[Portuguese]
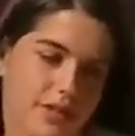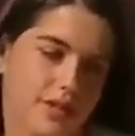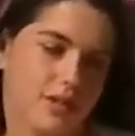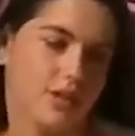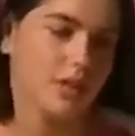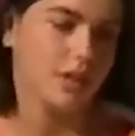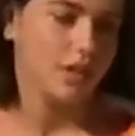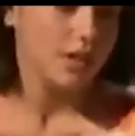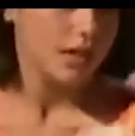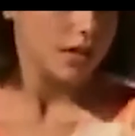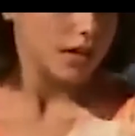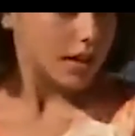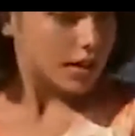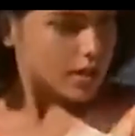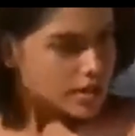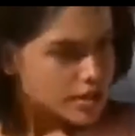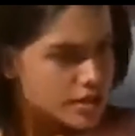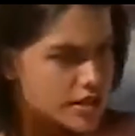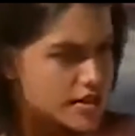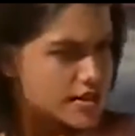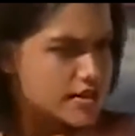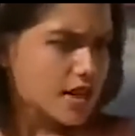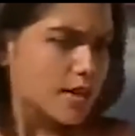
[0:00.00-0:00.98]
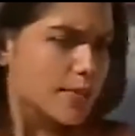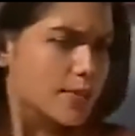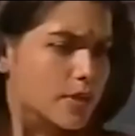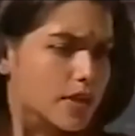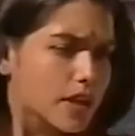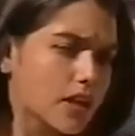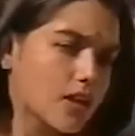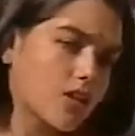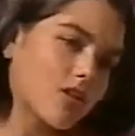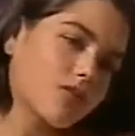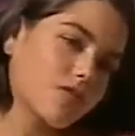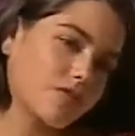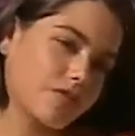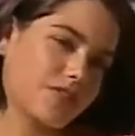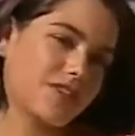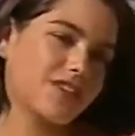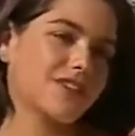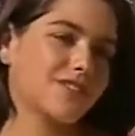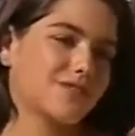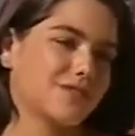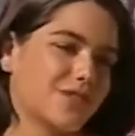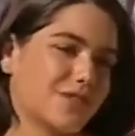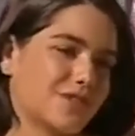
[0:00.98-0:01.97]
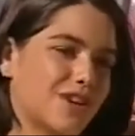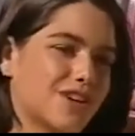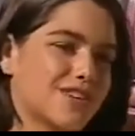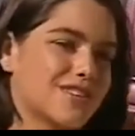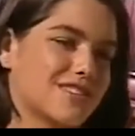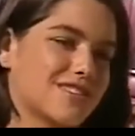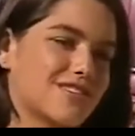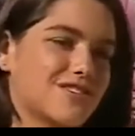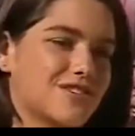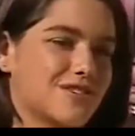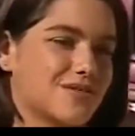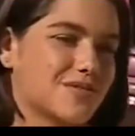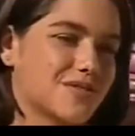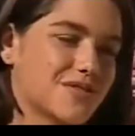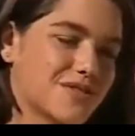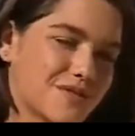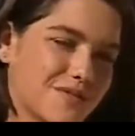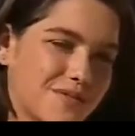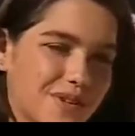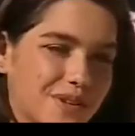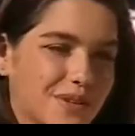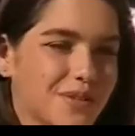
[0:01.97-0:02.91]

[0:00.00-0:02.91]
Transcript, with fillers: momentos incríveis, marcantes. Minha